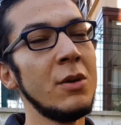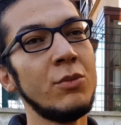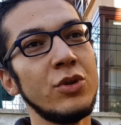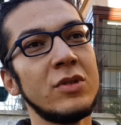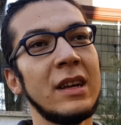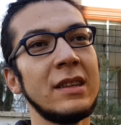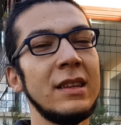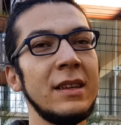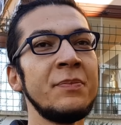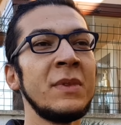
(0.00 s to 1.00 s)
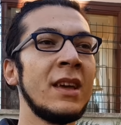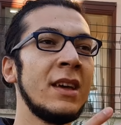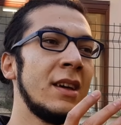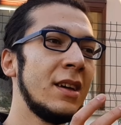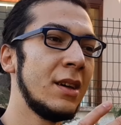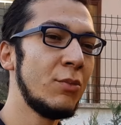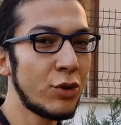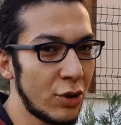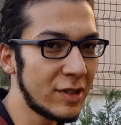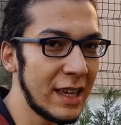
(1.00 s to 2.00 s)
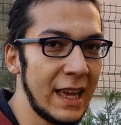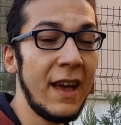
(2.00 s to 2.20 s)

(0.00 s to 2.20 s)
Bu yüzden de e, Moto Z